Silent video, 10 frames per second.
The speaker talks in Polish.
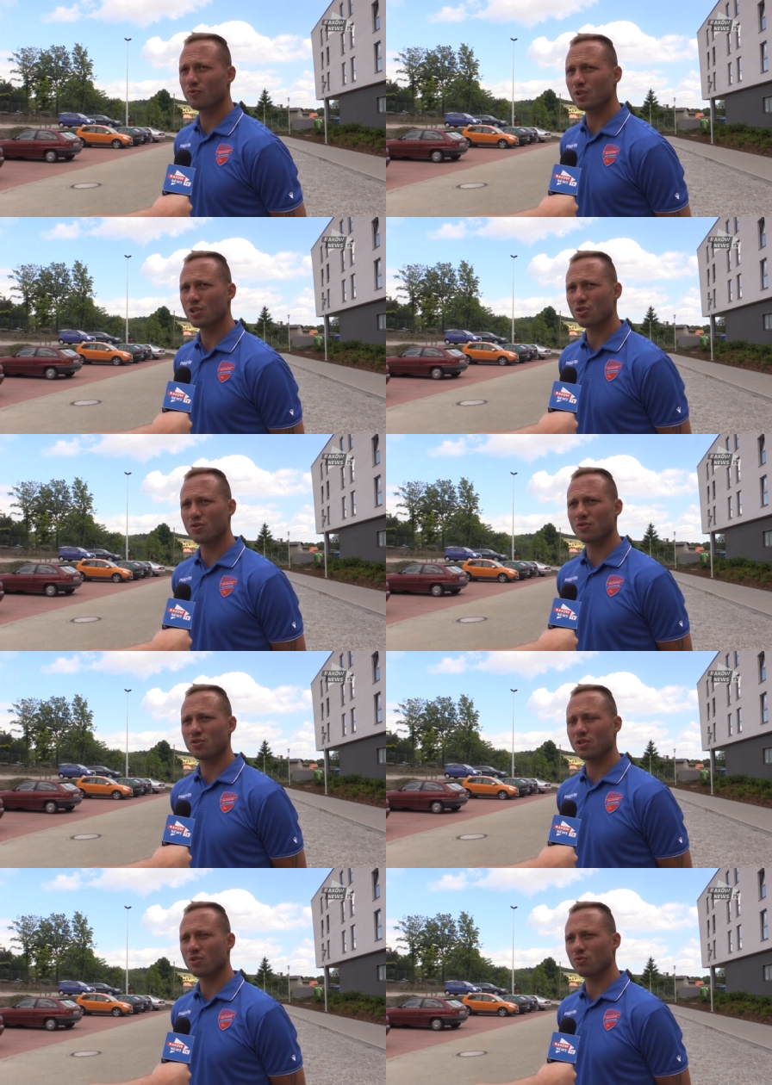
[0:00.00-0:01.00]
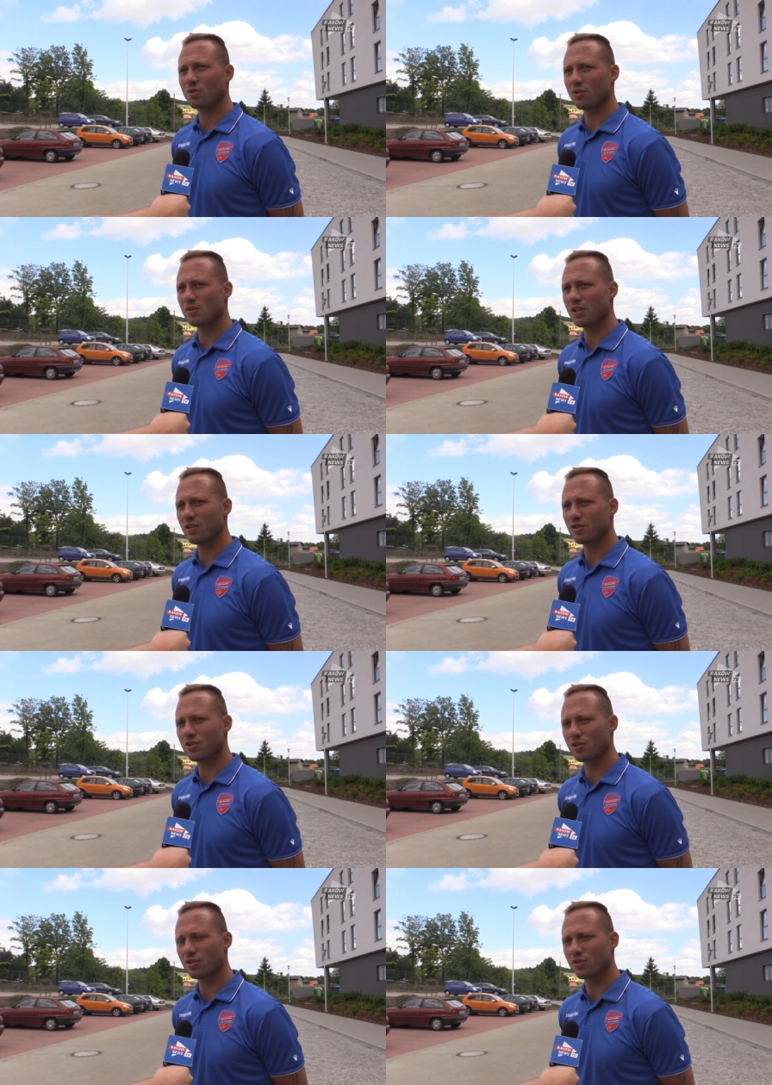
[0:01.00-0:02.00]
mówię, ciężko, ciężko tutaj oceniać,
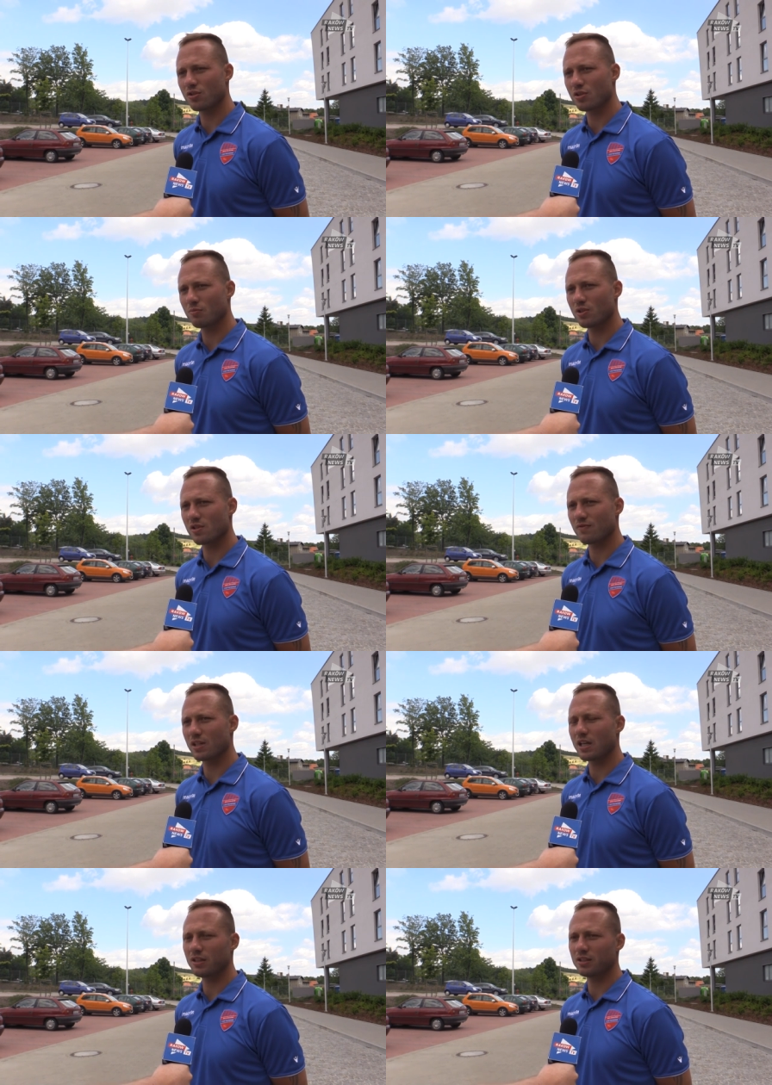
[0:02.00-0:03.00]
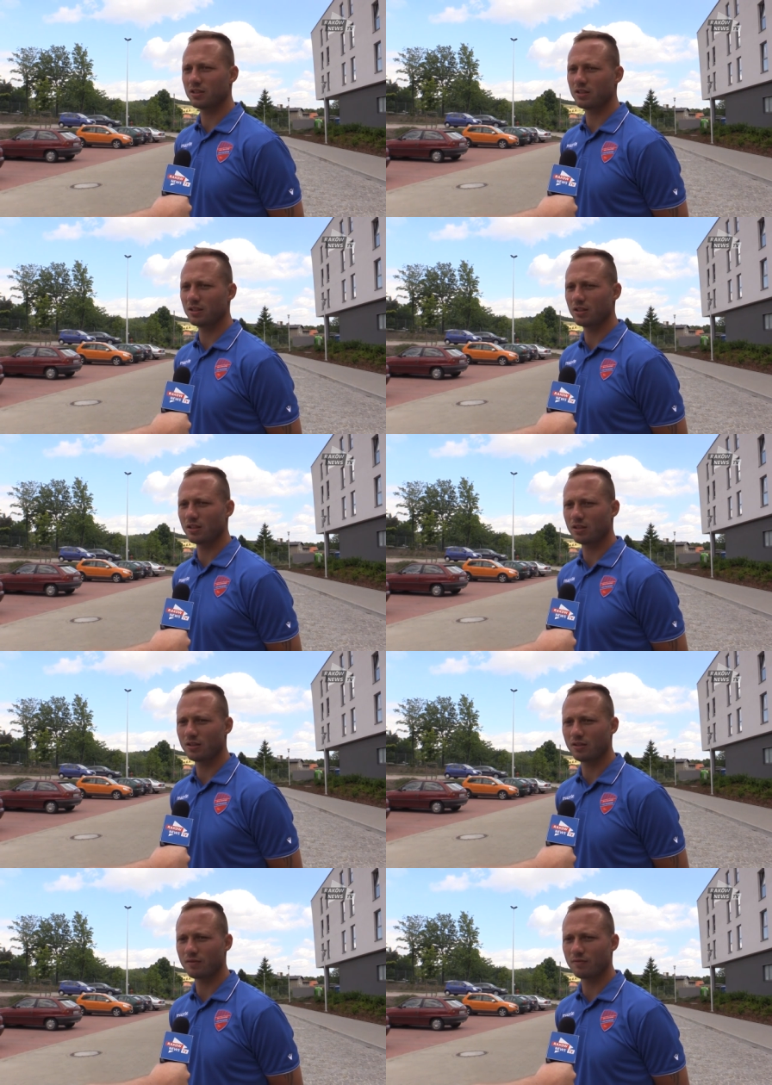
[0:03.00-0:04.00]
Cieszy, cieszymy się z wygranej
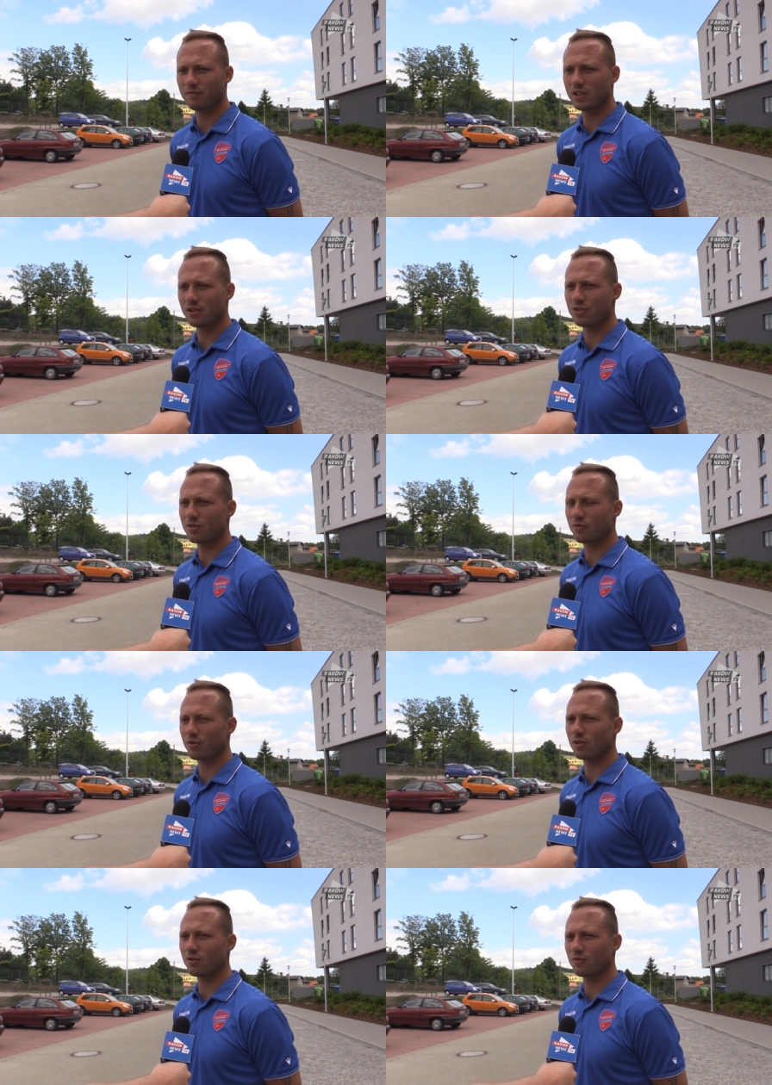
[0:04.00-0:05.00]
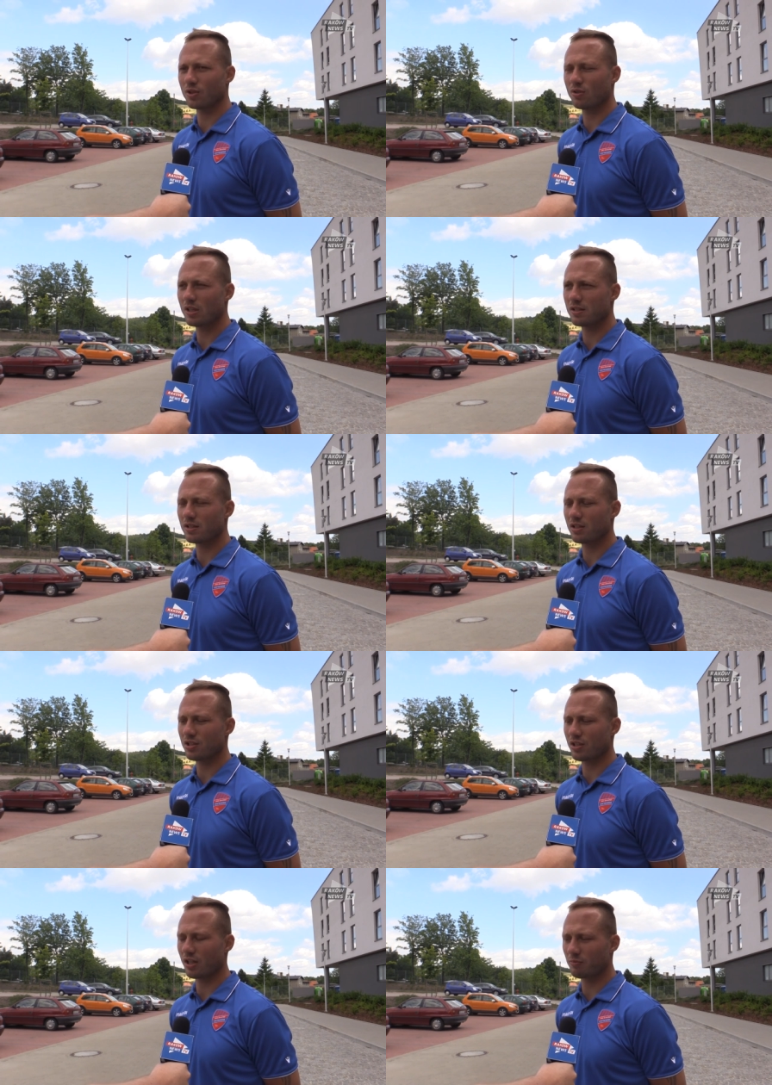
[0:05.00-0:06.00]
i, i, widać, że nowi, nowi koledzy
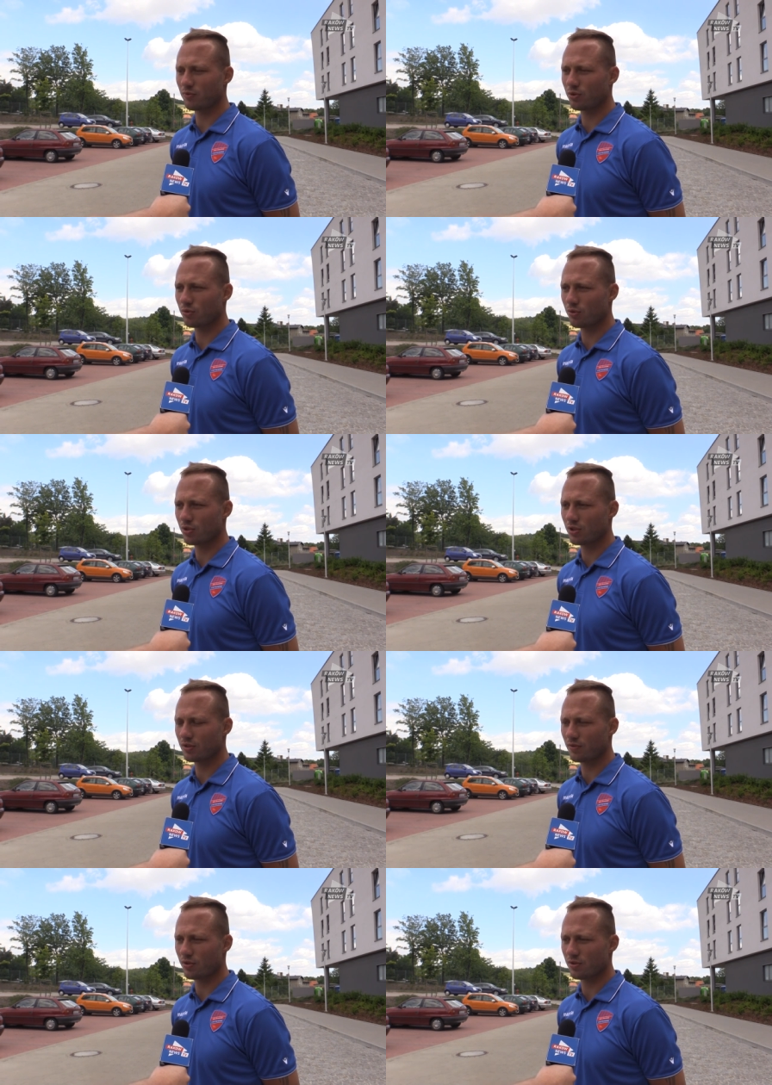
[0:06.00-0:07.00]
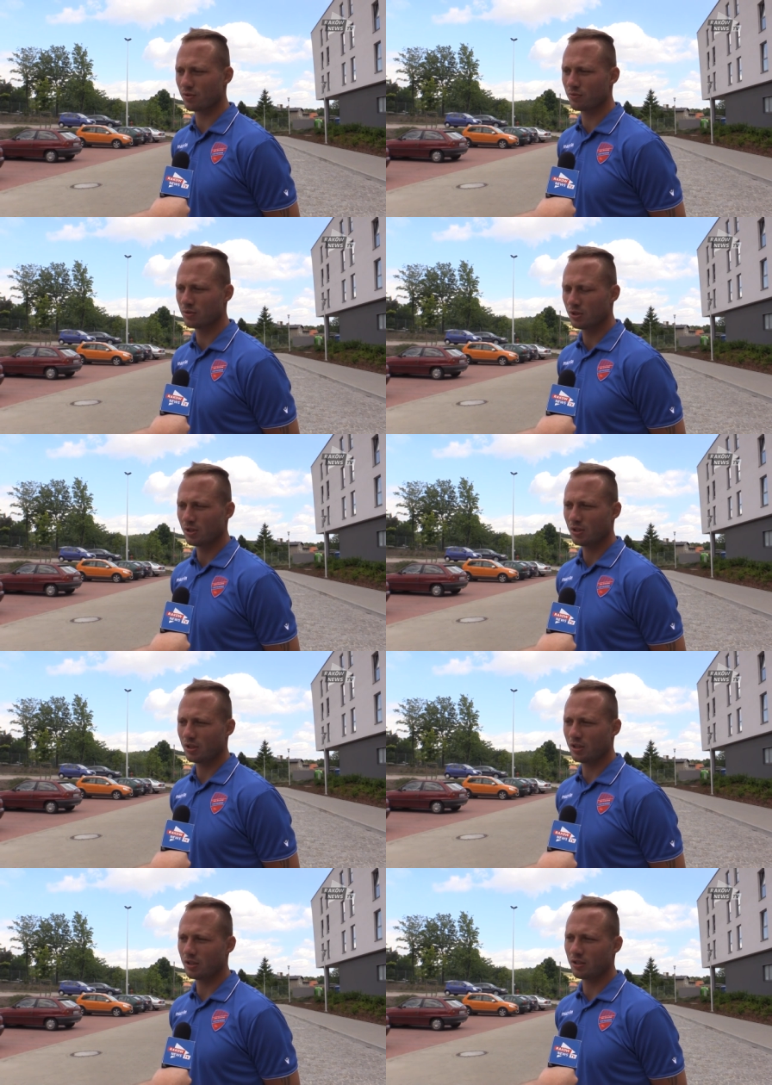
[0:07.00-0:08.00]
też jakby do drużyny wchodzą
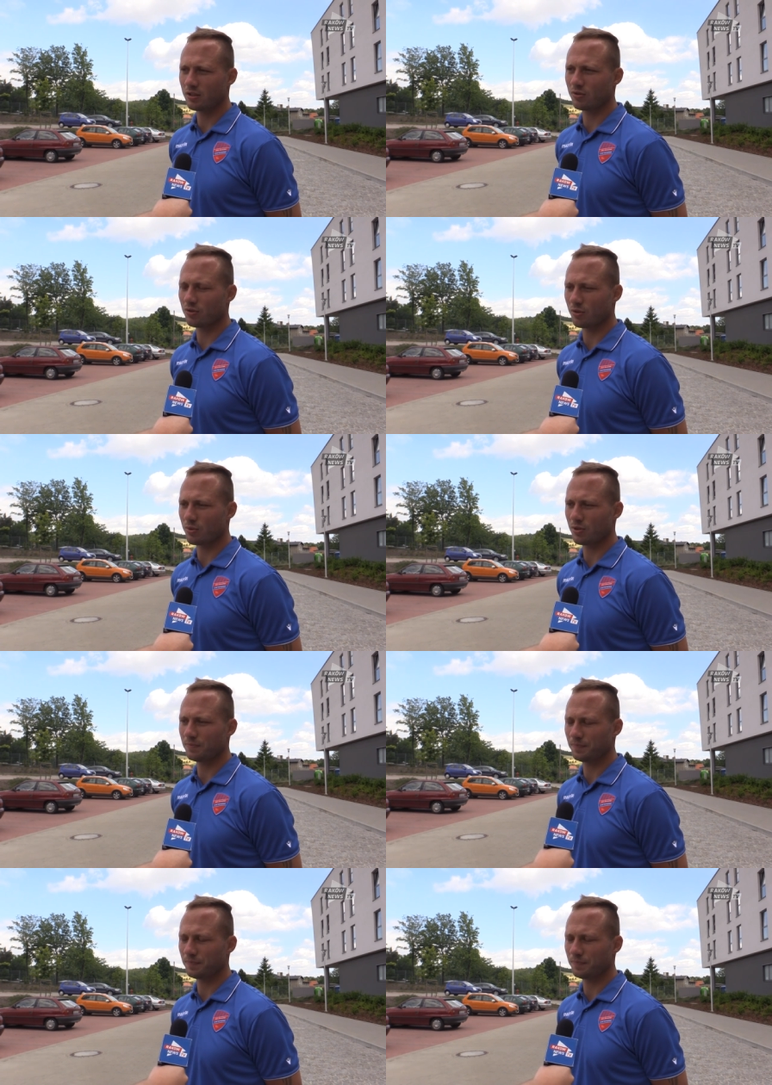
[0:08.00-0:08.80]
e, dość dobrze.